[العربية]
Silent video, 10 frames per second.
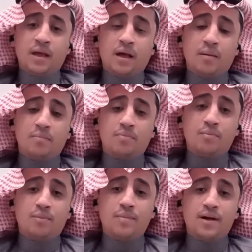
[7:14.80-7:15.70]
آه،
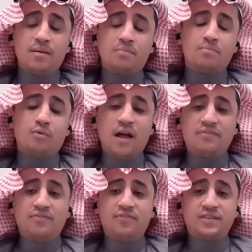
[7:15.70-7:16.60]
ربما
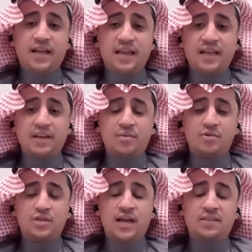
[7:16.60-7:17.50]
محفز حقيقة لو
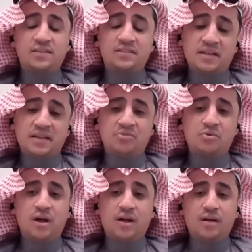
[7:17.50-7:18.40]
نشاهد السندات
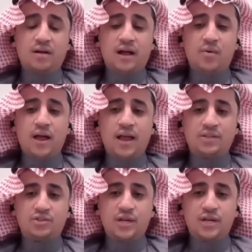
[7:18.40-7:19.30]
تحقق
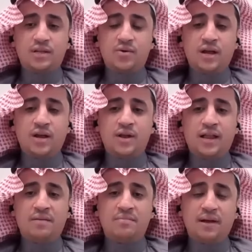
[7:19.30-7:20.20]
عوائد جيدة ونحن
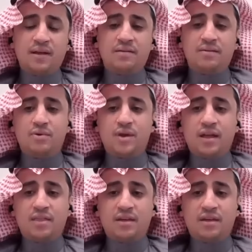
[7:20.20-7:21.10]
نعلم بأن
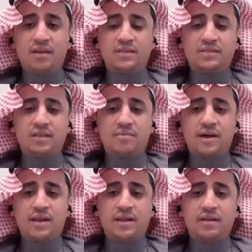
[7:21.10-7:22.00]
هناك ذراع
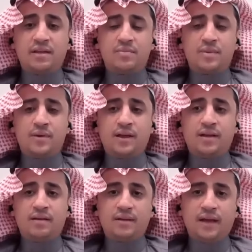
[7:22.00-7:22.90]
استثماري
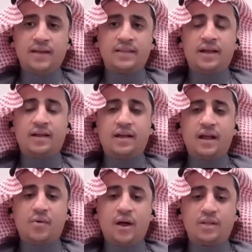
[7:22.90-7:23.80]
للمملكة يعني تحقيق
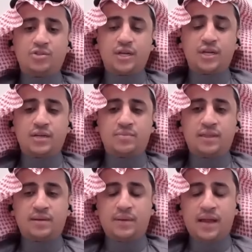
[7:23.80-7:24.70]
عوائد جيدة
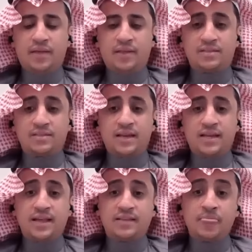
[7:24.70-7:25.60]
من هذه
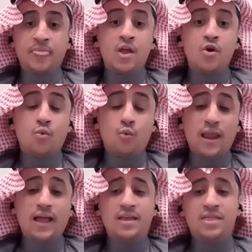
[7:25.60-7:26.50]
السندات
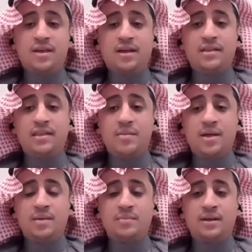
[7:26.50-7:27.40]
ولكن ثقي
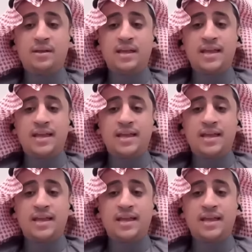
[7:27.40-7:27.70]
تماما